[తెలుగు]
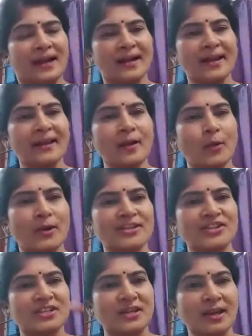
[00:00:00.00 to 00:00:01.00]
అంటే ఒక
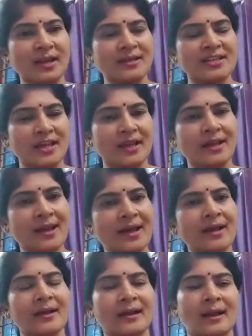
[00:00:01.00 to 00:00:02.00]
చైన్ చైన్
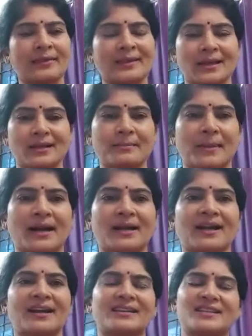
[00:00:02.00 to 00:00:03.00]
లాగా నేను అందరినీ
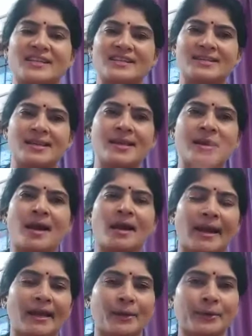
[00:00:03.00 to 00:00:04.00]
మాట్లాడి చేసి ఇంకా
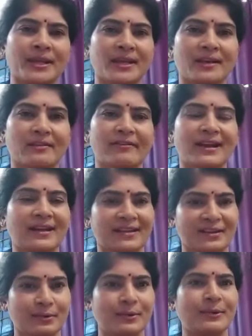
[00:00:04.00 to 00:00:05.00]
హెట్రో దగ్గరికి వెళ్ళి
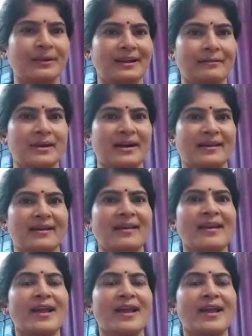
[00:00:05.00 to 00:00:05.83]
క్యూలో నిలబడి